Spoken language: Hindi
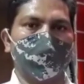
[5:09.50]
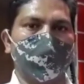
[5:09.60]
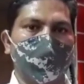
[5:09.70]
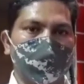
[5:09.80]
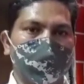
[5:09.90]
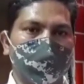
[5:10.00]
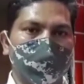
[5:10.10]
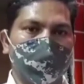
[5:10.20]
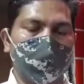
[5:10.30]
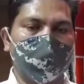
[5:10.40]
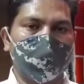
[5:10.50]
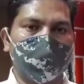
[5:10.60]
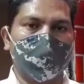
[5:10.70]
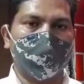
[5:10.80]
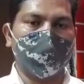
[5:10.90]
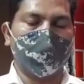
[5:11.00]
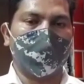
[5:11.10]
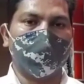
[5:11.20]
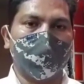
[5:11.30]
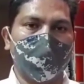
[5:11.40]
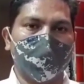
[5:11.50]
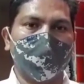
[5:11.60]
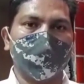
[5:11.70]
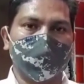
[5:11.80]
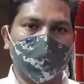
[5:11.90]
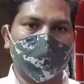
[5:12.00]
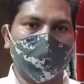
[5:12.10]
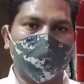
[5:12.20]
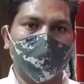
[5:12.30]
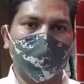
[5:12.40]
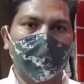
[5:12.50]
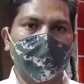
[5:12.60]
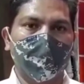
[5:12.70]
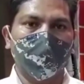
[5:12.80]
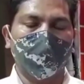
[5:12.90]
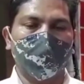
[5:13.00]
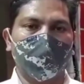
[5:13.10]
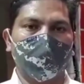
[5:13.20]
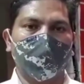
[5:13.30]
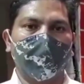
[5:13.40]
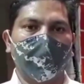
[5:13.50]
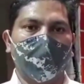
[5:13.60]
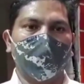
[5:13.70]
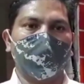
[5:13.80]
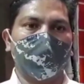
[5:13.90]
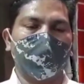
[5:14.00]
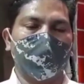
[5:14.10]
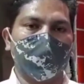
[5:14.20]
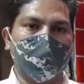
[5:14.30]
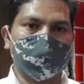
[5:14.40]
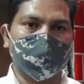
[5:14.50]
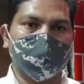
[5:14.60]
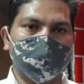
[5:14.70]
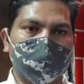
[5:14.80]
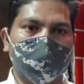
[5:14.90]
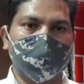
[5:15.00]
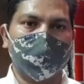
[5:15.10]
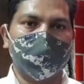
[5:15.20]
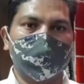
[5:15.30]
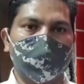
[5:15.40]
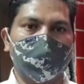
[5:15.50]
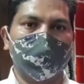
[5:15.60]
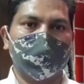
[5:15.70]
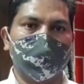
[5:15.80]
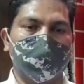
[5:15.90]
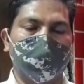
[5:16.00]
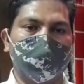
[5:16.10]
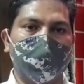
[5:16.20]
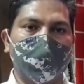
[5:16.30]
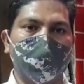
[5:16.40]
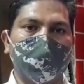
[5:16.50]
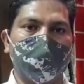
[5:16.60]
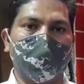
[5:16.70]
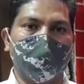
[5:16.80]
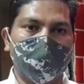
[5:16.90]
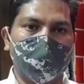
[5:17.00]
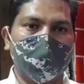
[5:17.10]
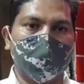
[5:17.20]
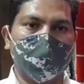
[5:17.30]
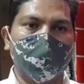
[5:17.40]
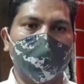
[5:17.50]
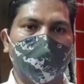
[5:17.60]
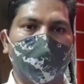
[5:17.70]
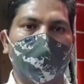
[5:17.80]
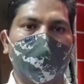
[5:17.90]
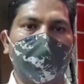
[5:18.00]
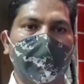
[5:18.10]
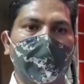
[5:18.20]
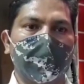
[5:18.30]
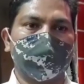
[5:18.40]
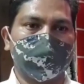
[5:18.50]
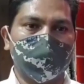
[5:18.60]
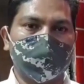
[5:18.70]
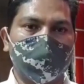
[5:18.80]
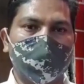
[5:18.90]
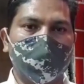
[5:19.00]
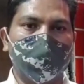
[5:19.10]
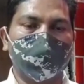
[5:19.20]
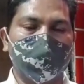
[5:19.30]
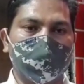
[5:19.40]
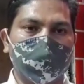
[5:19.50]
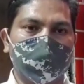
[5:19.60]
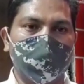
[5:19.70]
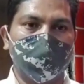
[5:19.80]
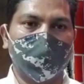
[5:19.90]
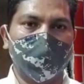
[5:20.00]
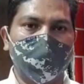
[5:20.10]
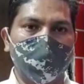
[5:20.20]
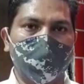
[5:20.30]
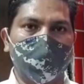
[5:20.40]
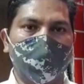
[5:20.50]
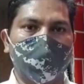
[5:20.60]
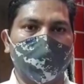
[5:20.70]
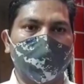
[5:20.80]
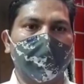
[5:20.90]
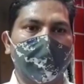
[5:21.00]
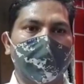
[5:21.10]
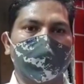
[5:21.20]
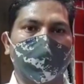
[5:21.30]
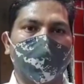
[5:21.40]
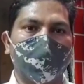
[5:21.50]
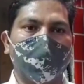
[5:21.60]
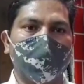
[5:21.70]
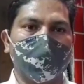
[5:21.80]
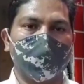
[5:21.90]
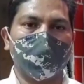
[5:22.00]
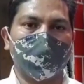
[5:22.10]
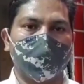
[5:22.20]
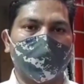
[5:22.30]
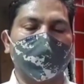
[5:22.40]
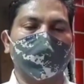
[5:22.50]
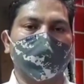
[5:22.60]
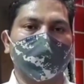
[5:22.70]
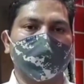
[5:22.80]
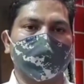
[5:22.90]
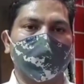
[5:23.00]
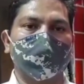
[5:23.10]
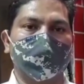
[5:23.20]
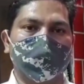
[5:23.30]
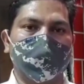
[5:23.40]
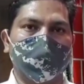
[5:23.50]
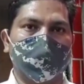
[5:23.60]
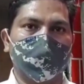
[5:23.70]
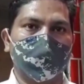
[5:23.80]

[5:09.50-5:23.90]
जो मौसम की का बदलाव है उसके बारे में और आप आशा करते हैं कि इसे अपने ऊपर अमल करेंगे और स्वस्थ रहेंगे सुरक्षित रहेंगे और इस कोरोना की जंग से जीतेंगे